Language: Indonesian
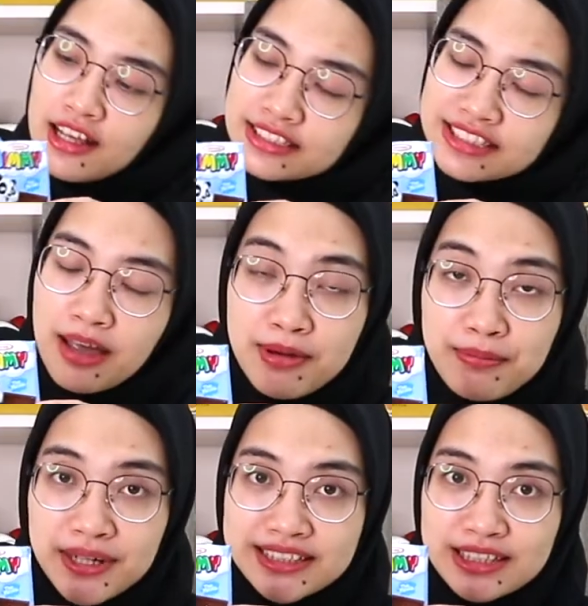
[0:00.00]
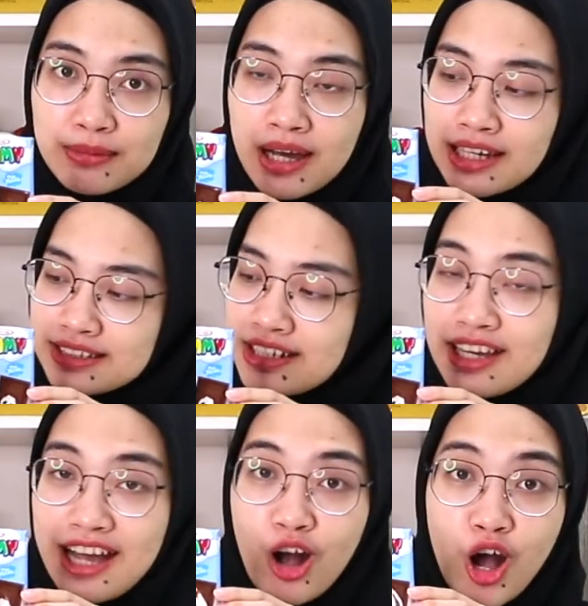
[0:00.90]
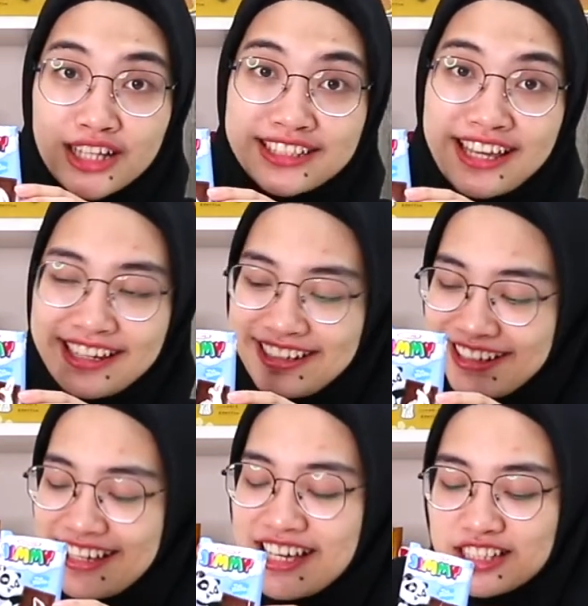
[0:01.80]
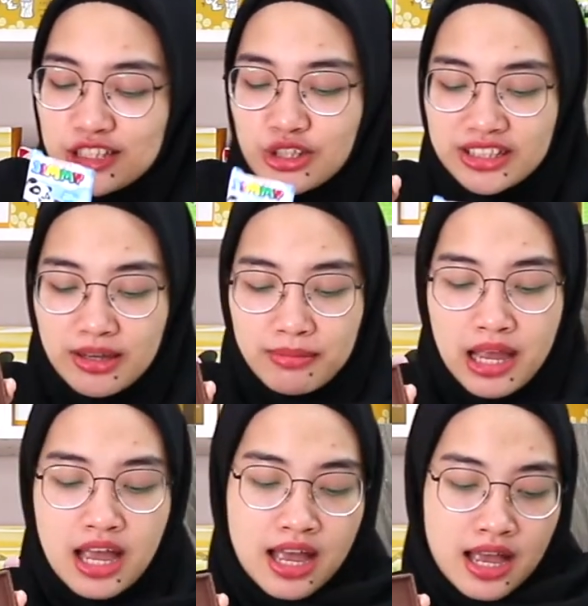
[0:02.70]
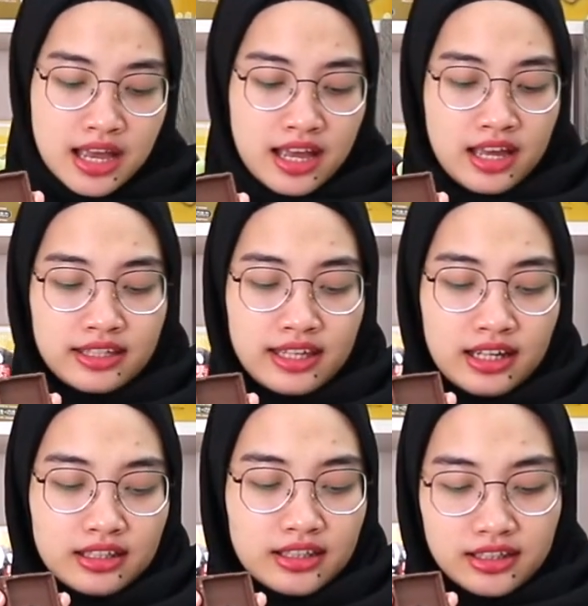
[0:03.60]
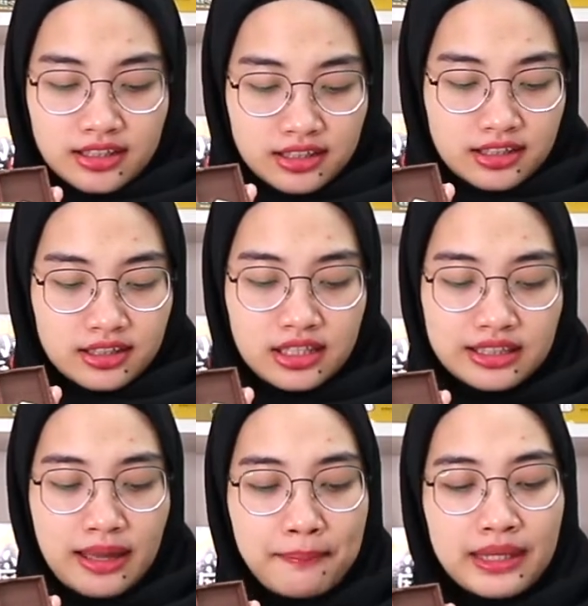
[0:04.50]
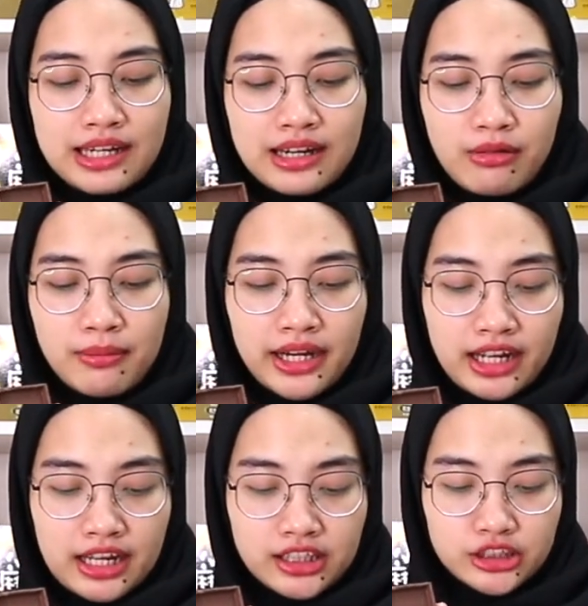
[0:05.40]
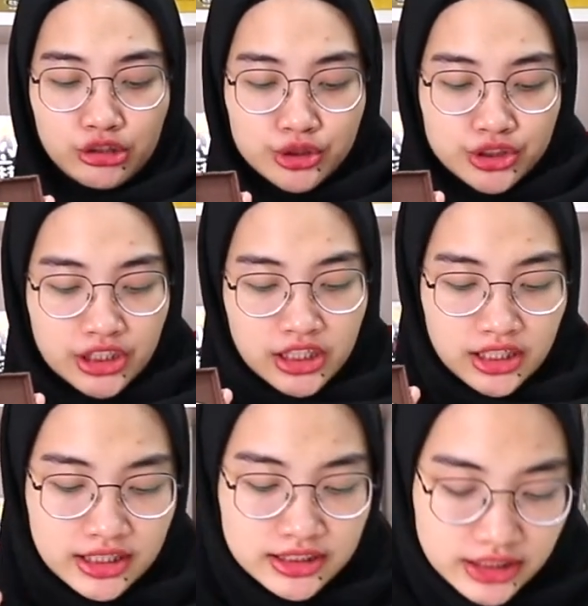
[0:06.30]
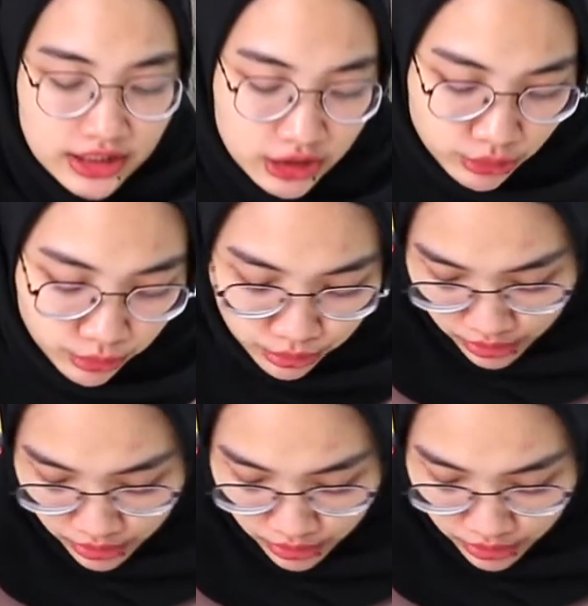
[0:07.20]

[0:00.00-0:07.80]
sama persis banget. Jadi nggak hoax ya ini. Sesuai sama yang ditampilin nama mereka. Terus di sini tuh